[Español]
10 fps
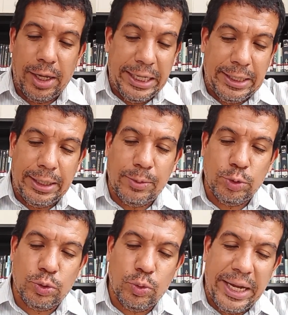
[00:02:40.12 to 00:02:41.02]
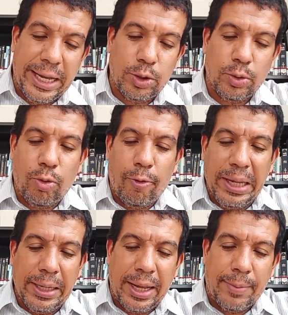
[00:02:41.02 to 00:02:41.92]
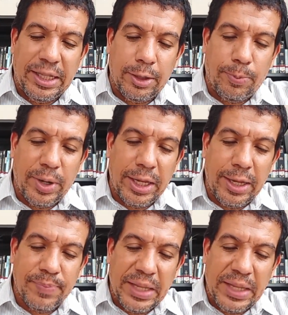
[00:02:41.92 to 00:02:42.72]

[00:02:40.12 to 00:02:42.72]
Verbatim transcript: y tenemos un gato caminando por aquí,